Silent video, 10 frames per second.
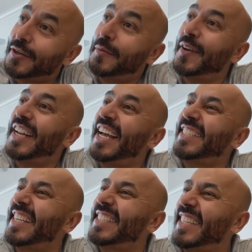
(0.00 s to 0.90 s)
¿Cómo le
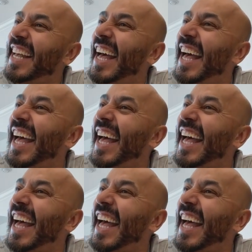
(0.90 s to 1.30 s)
haces?